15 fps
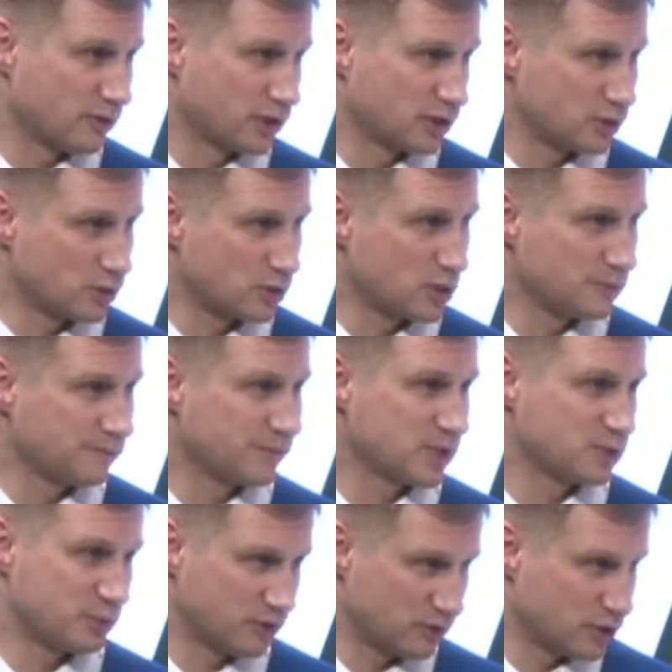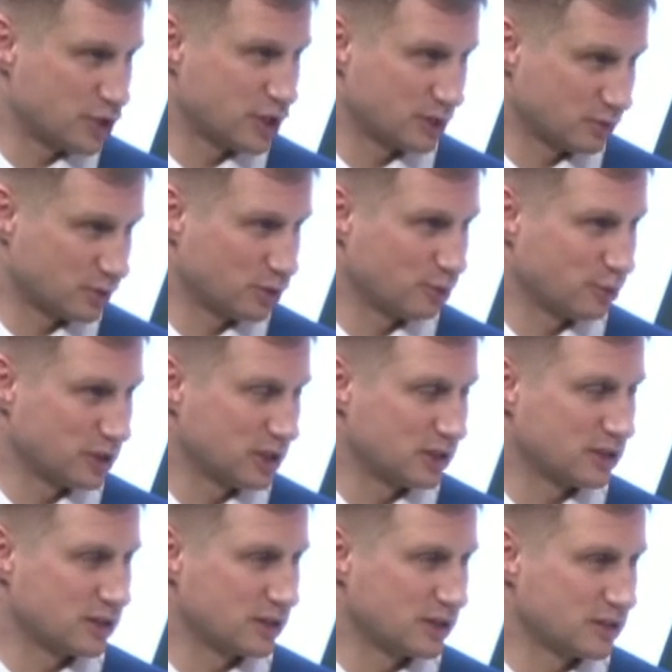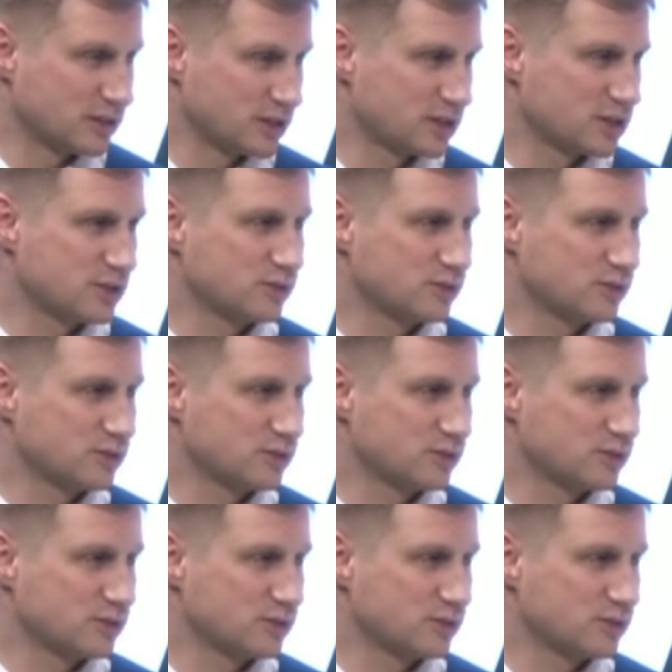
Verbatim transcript: контроля с привлечением такой подрядной организации